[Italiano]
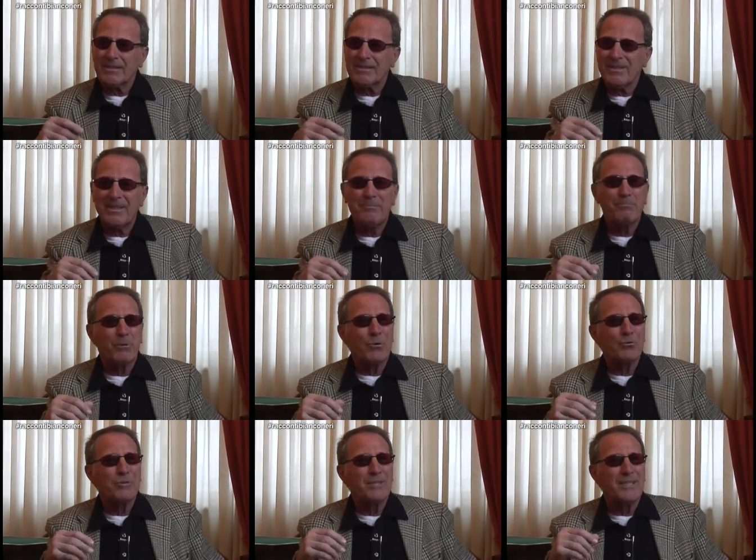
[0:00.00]
delle
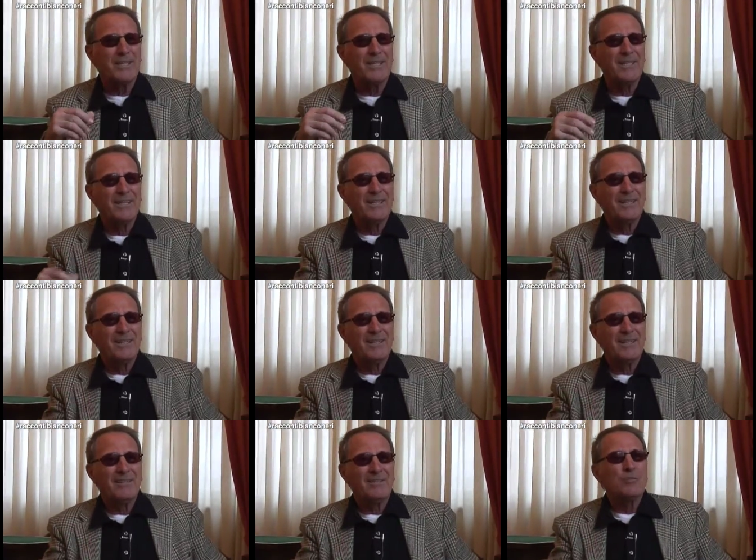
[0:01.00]
impronte
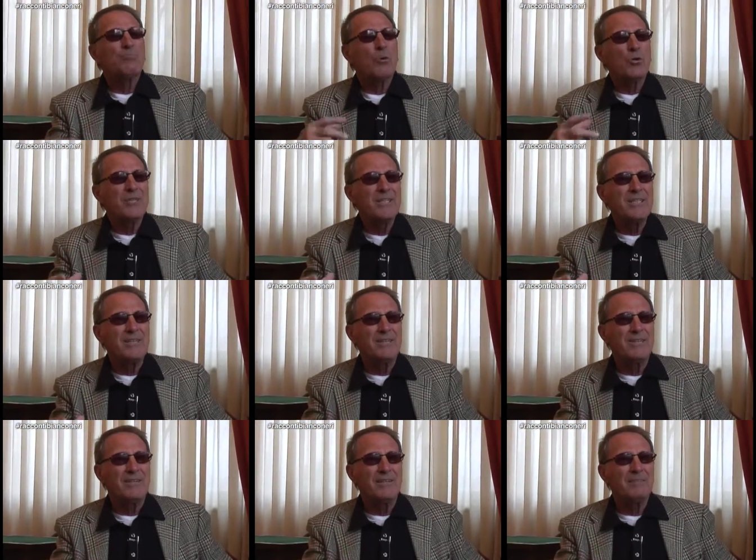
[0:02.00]
eh,
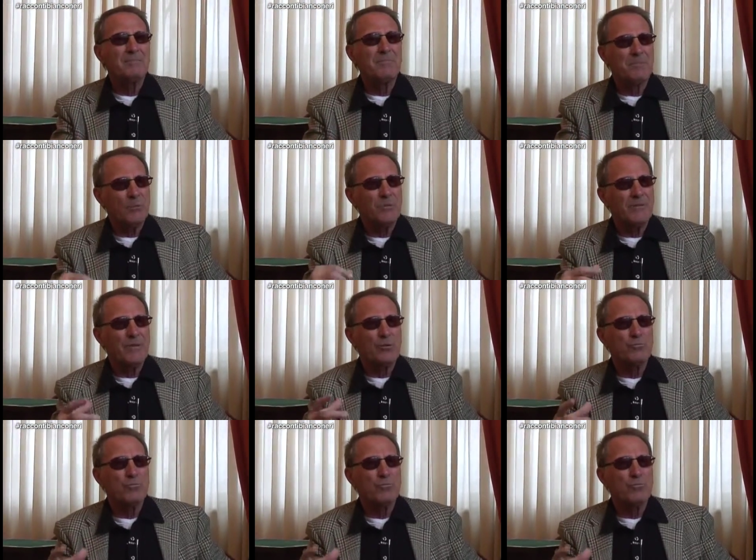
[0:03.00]
sportive, proprio davvero